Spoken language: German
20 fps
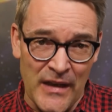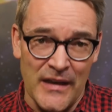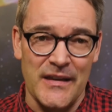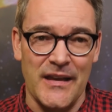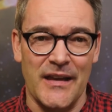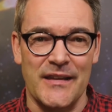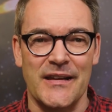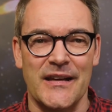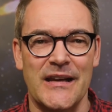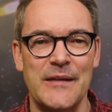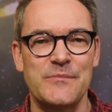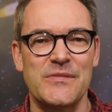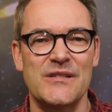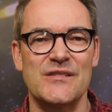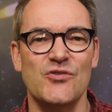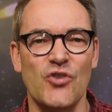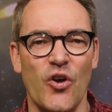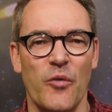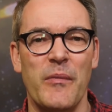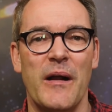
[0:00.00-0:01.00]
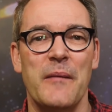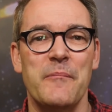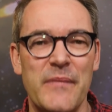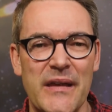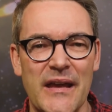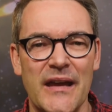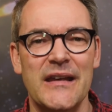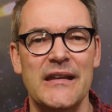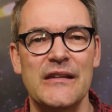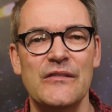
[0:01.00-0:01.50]
Ja, da gibt es nochmal
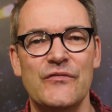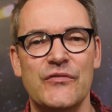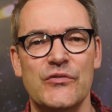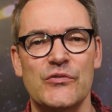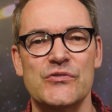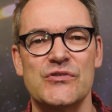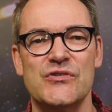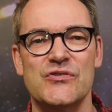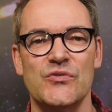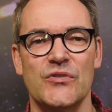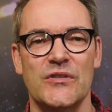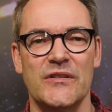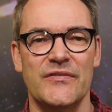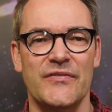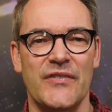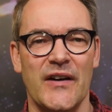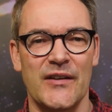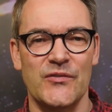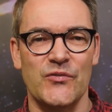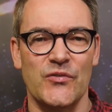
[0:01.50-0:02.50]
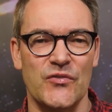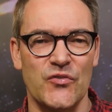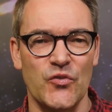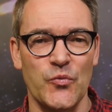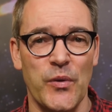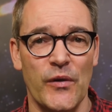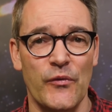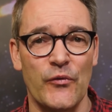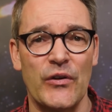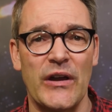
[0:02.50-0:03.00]
mehr Infos zur Gefahr durch
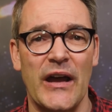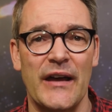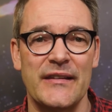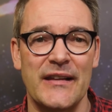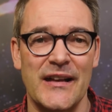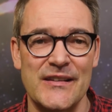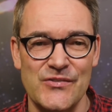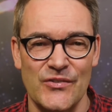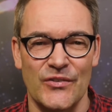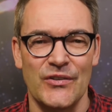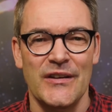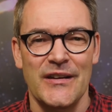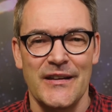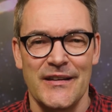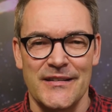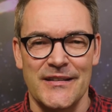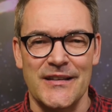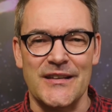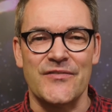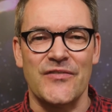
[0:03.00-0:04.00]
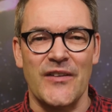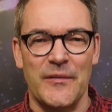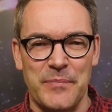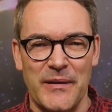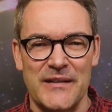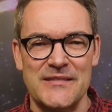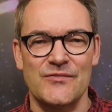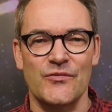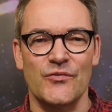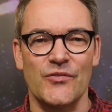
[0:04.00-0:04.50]
Supervulkane, also nicht
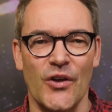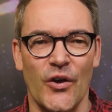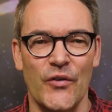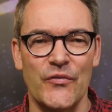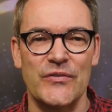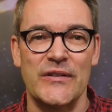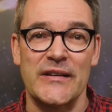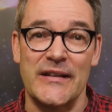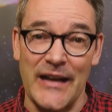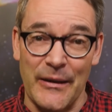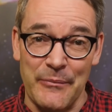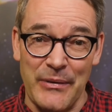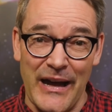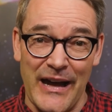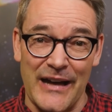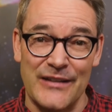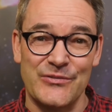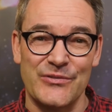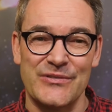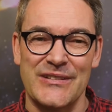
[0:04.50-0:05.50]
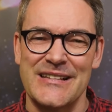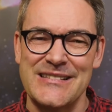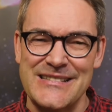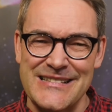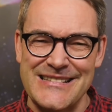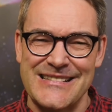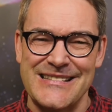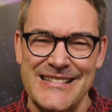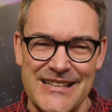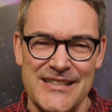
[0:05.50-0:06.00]
verpassen und draufklicken. Aber Achtung, das
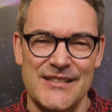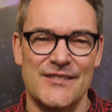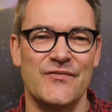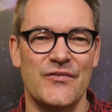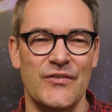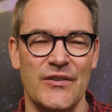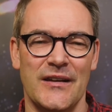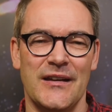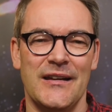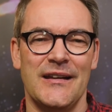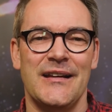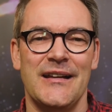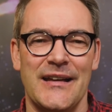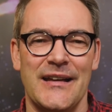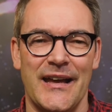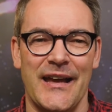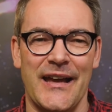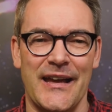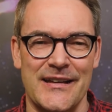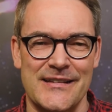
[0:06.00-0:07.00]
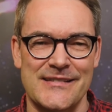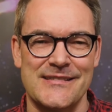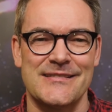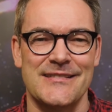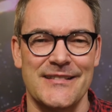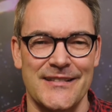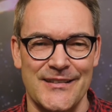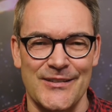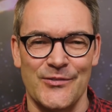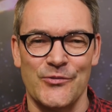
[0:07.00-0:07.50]
ist nichts für
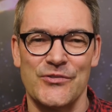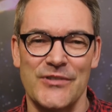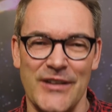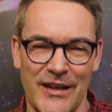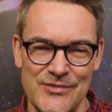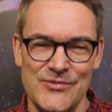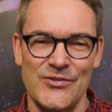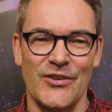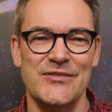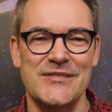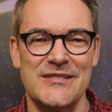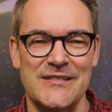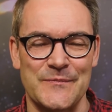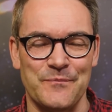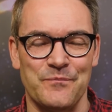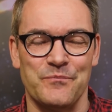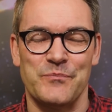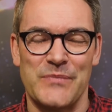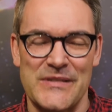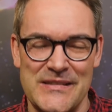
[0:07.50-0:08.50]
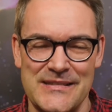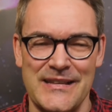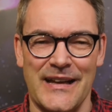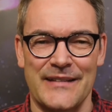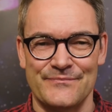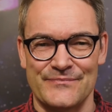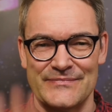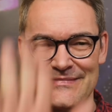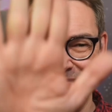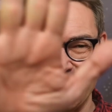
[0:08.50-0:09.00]
Ängstliche. Und ansonsten, bis
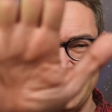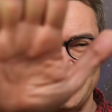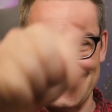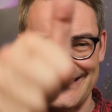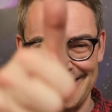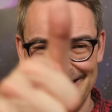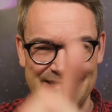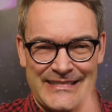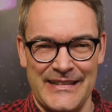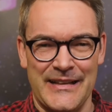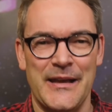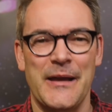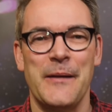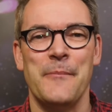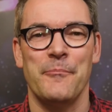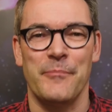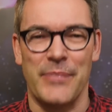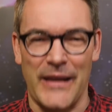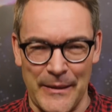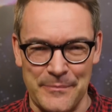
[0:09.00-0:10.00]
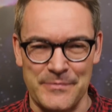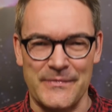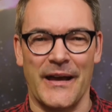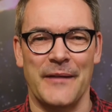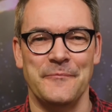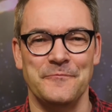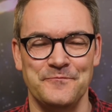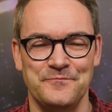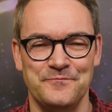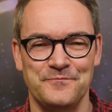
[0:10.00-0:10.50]
dann. Bleibt
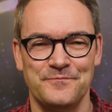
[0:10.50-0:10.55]
dran.